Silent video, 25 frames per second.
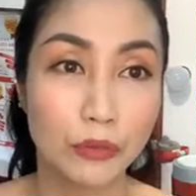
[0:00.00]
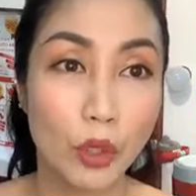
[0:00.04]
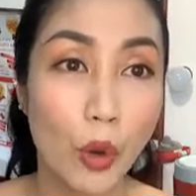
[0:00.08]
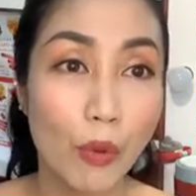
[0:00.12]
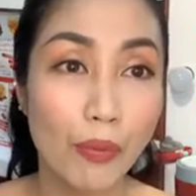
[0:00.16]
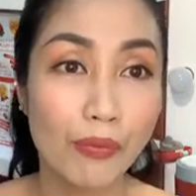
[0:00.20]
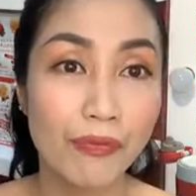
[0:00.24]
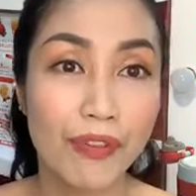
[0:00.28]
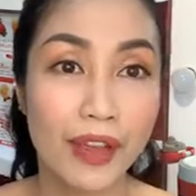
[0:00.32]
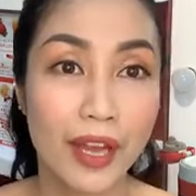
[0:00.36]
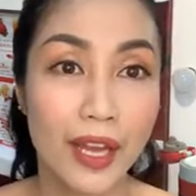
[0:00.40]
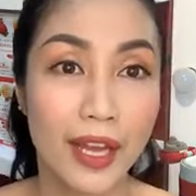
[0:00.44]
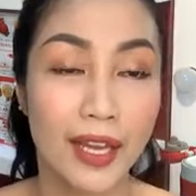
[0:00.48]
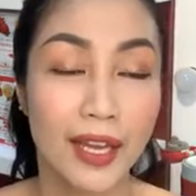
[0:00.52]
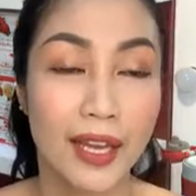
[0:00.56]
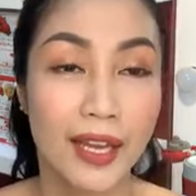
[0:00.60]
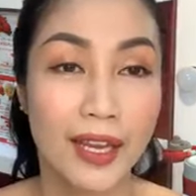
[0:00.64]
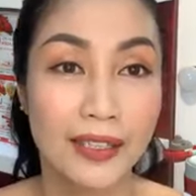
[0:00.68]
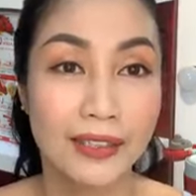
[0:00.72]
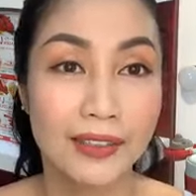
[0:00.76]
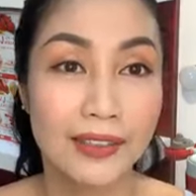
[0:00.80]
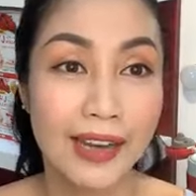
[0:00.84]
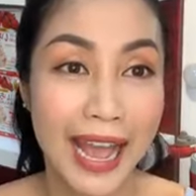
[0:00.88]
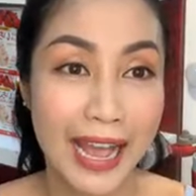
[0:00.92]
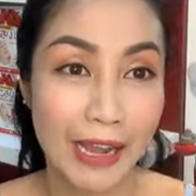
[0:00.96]
tốt về
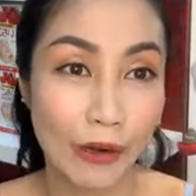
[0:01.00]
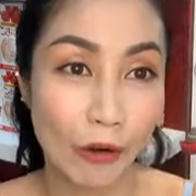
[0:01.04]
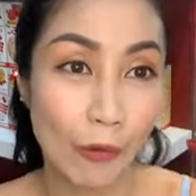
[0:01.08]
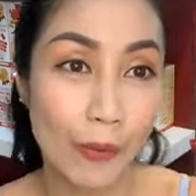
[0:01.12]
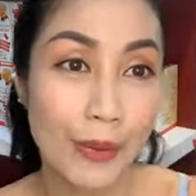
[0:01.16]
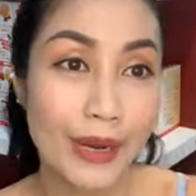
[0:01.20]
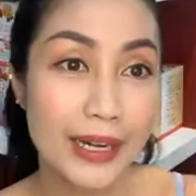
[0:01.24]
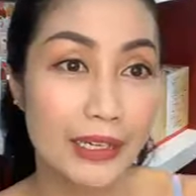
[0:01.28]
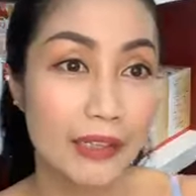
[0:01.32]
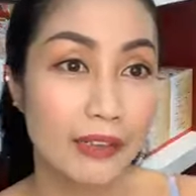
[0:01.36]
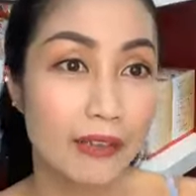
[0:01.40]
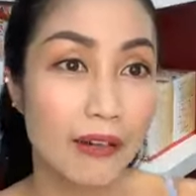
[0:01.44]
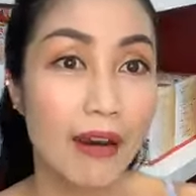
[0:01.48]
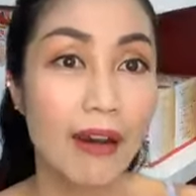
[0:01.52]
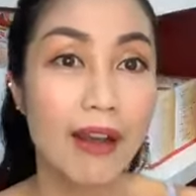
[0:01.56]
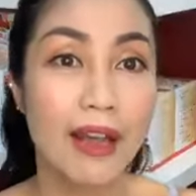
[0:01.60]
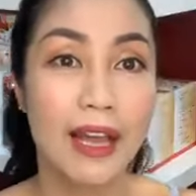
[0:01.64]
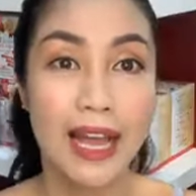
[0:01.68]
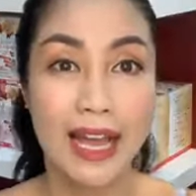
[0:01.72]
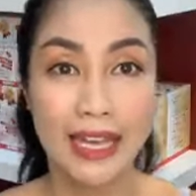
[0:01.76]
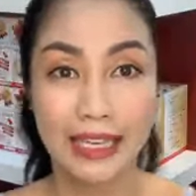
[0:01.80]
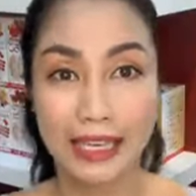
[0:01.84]
cửa hàng của mình nữa.